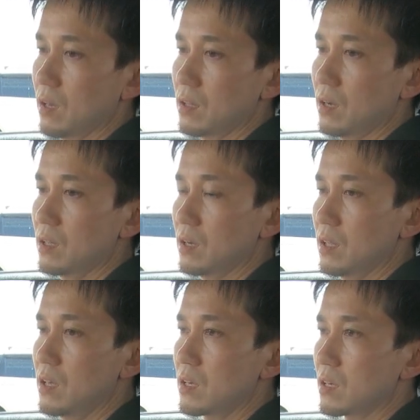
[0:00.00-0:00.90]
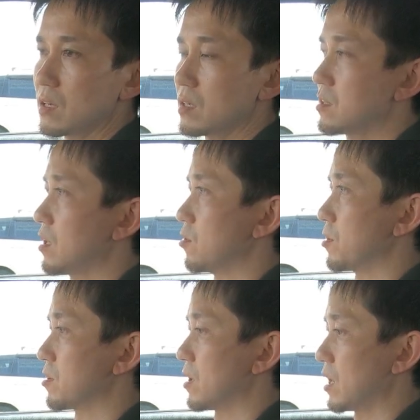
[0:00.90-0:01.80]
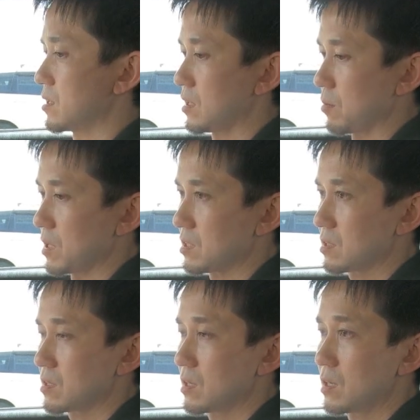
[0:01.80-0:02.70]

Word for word: なかなかね、いい制動力が出てます。